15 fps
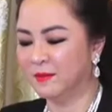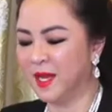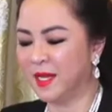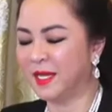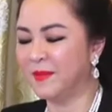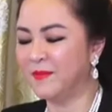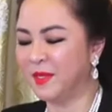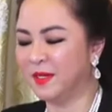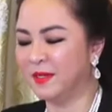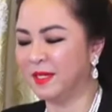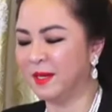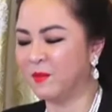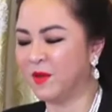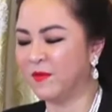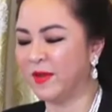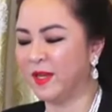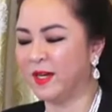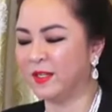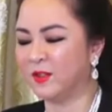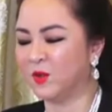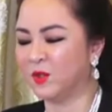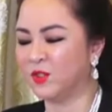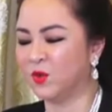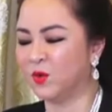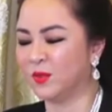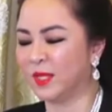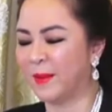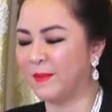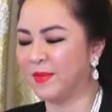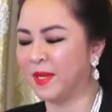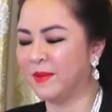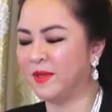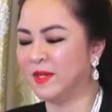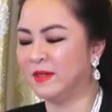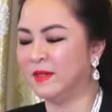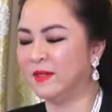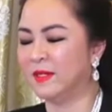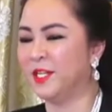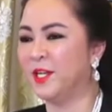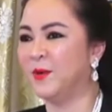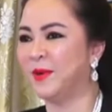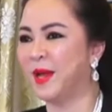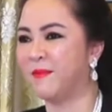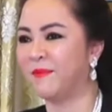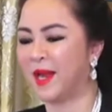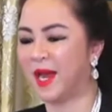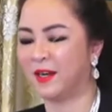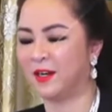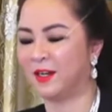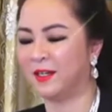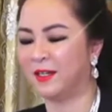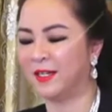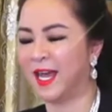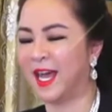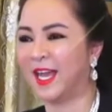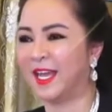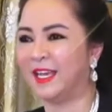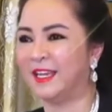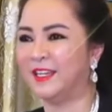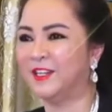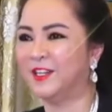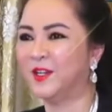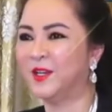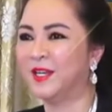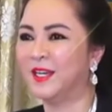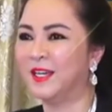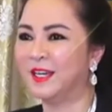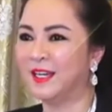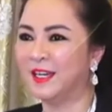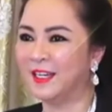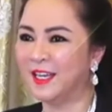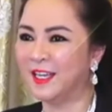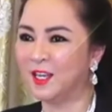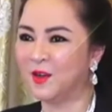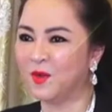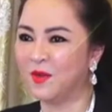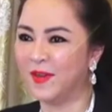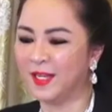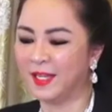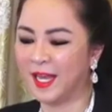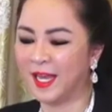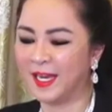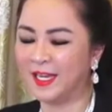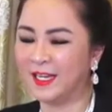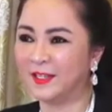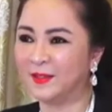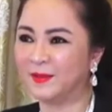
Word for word: mê kim cương lắm quý vị ơi tôi sưu tầm kim cương nhiều năm nay rồi đây à, để cho quý vị thấy